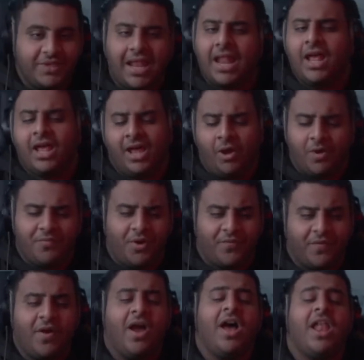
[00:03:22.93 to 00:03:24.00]
آه، عافية
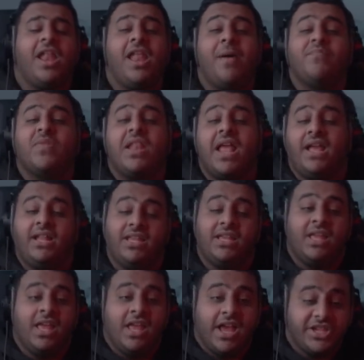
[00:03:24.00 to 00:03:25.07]
عافية آه، الحمد لله يعني
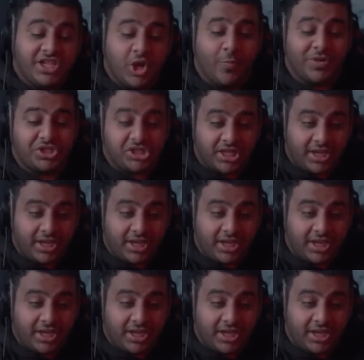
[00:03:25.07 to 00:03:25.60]
شيء يبشر